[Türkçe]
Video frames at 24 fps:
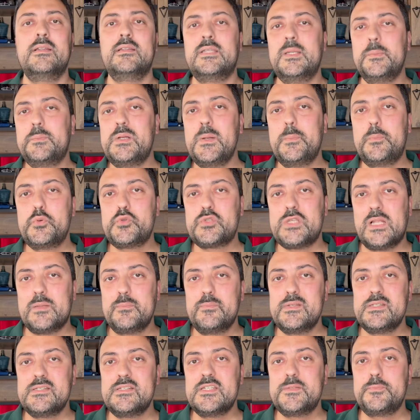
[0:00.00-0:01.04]
Tıpkı
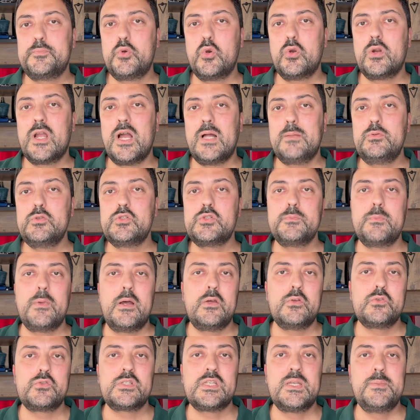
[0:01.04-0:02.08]
Pusat Business Pro kablosuz
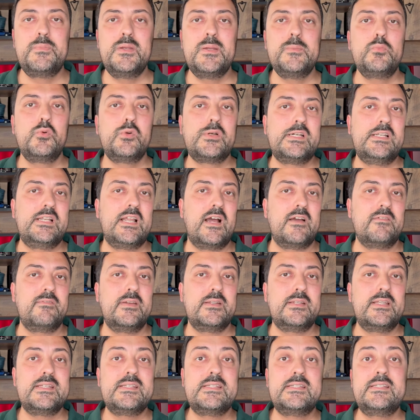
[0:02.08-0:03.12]
mouse gibi bu
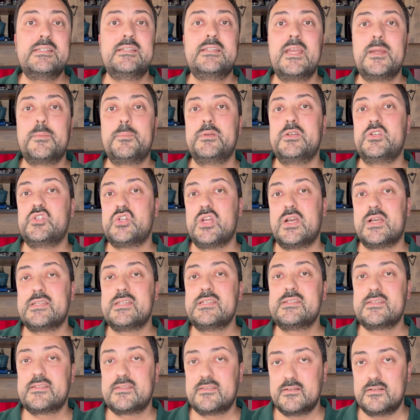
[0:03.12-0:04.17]
klavyede sizi tek bir
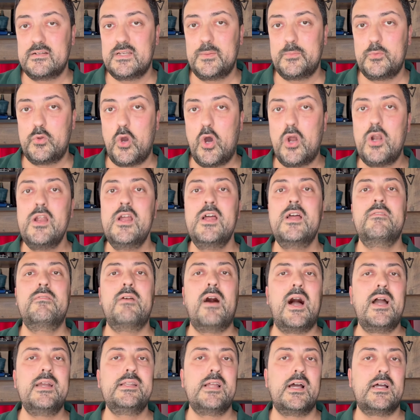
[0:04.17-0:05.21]
cihaza sınırlamıyor
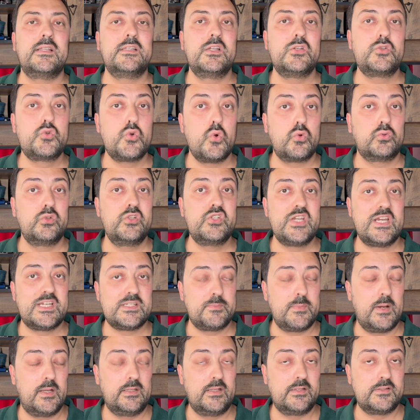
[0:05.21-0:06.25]
ve aynı anda çoklu
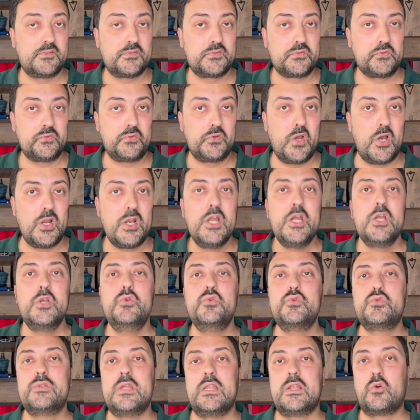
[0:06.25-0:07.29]
cihaz bağlantısı sunuyor.
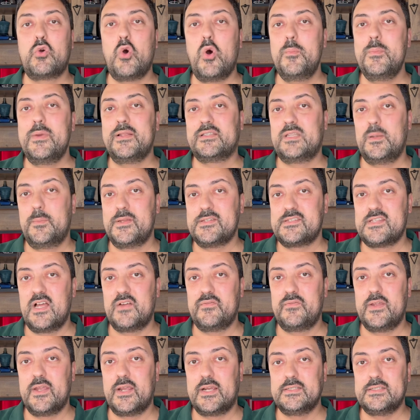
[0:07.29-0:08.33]
Üstelik 10 metre
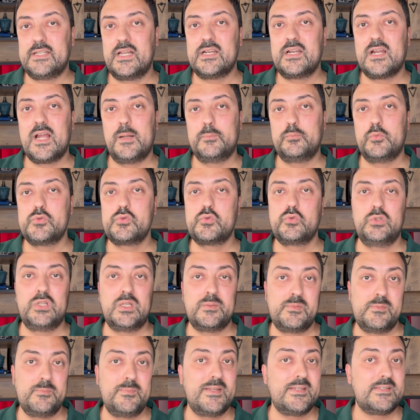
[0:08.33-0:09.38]
mesafeye kadar kablosuz
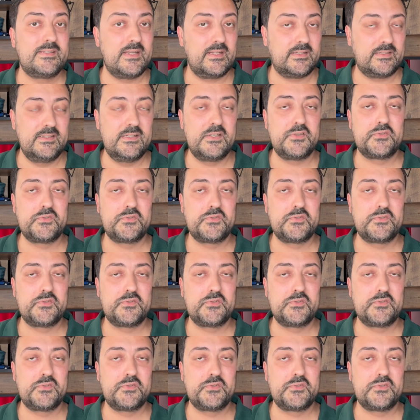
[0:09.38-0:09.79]
kullanabilme esnekliği de